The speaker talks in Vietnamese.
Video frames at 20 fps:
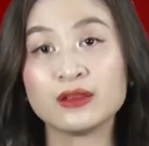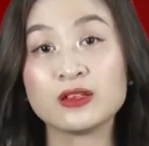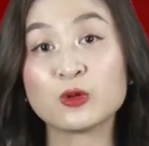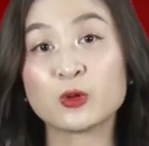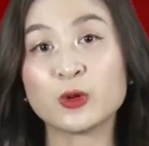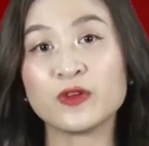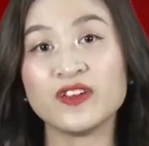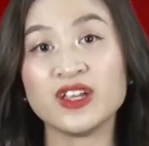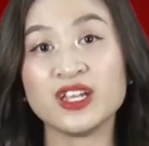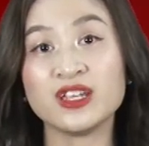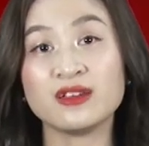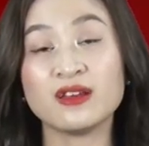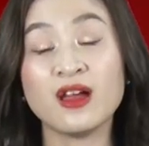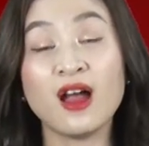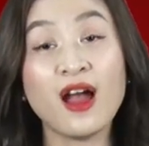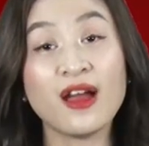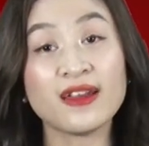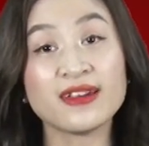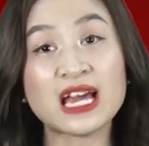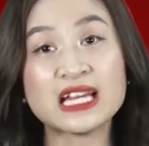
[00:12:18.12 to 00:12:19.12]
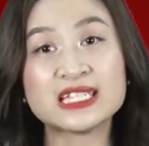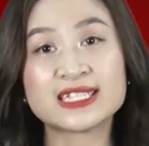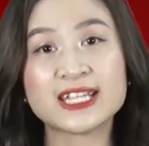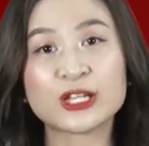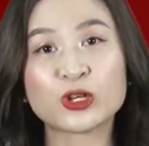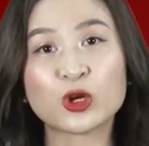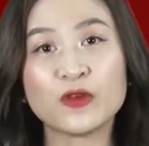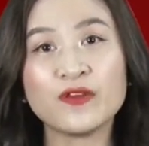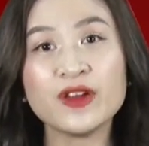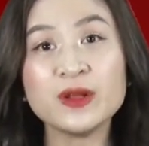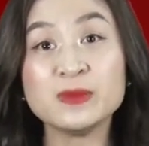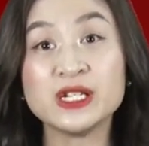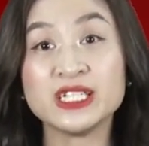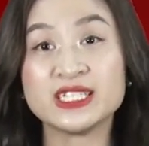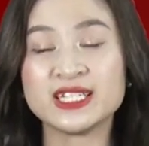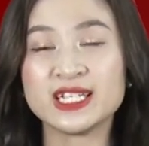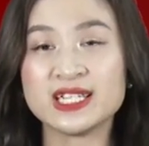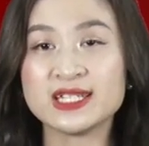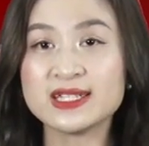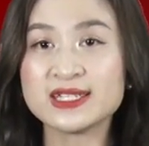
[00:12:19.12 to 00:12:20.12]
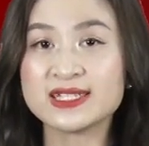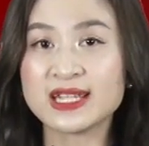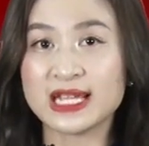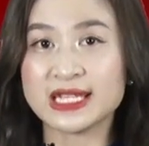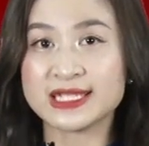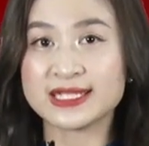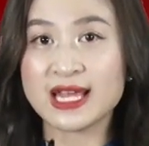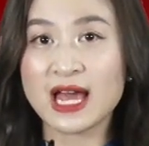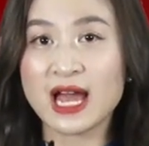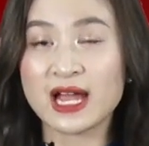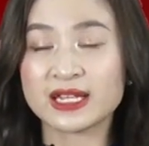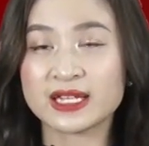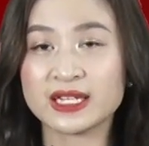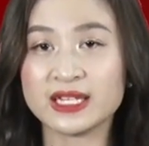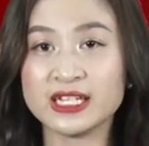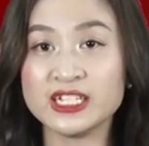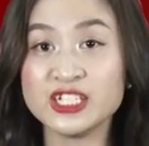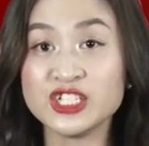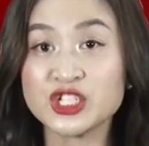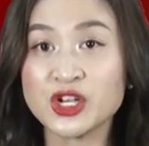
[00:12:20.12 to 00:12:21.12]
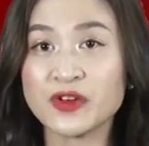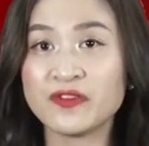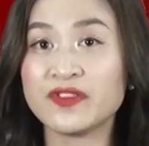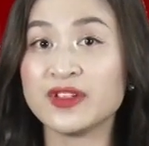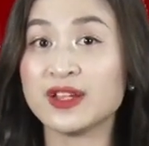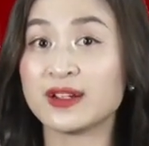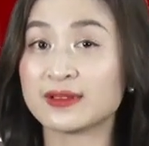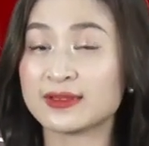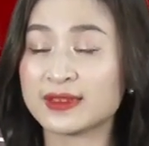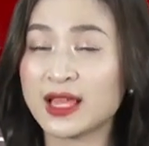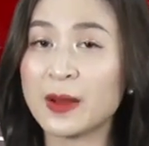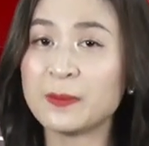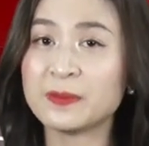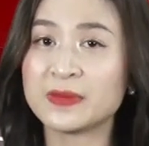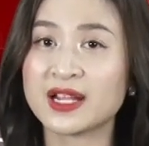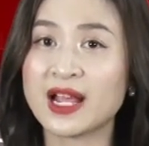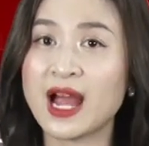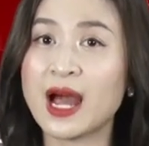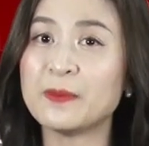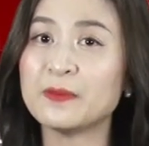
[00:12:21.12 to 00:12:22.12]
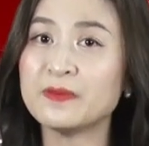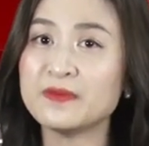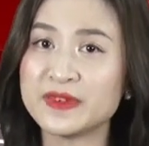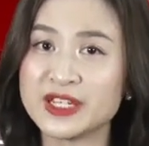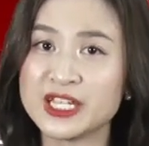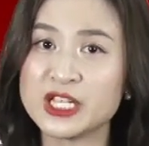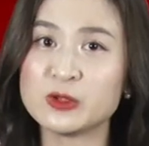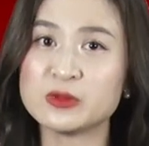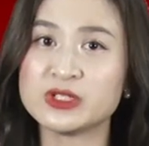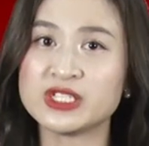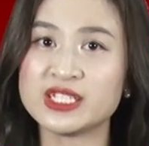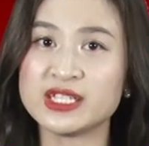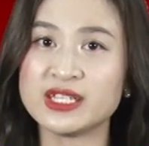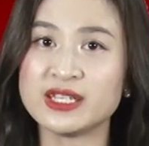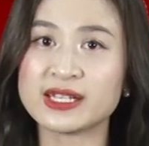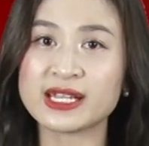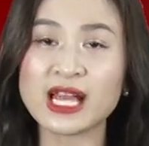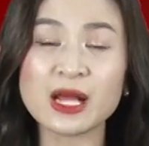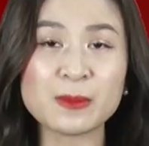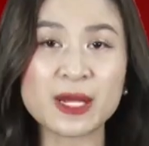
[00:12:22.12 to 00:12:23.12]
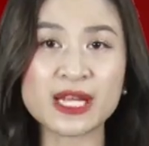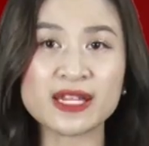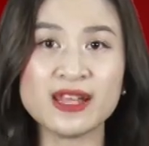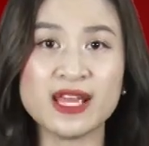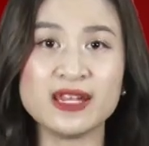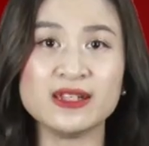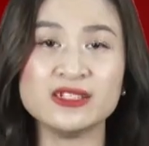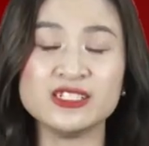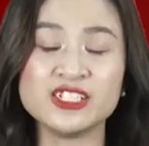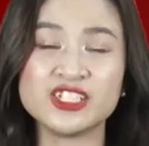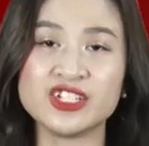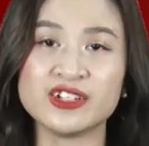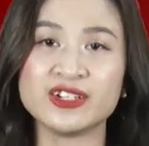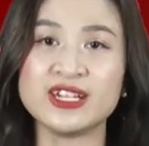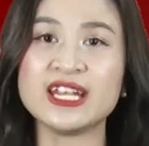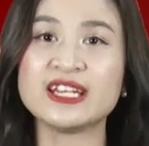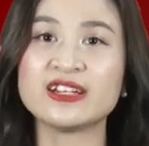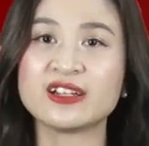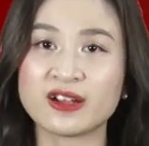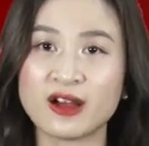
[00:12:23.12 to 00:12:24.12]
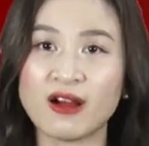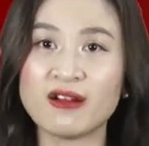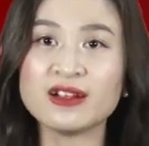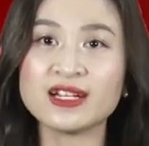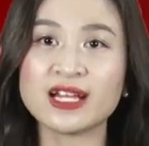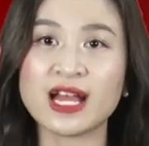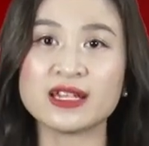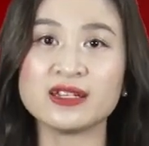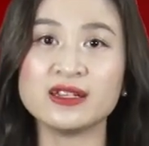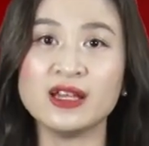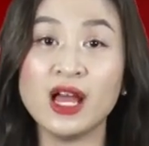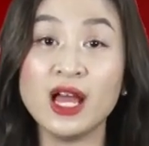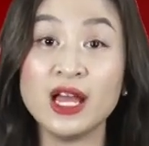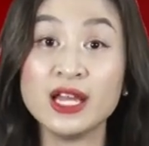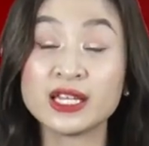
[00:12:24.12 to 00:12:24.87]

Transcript: Thưa quý vị, đại dịch Covid mười chín xảy ra khiến cho việc thăm khám, điều trị các bệnh nền trở nên khó khăn,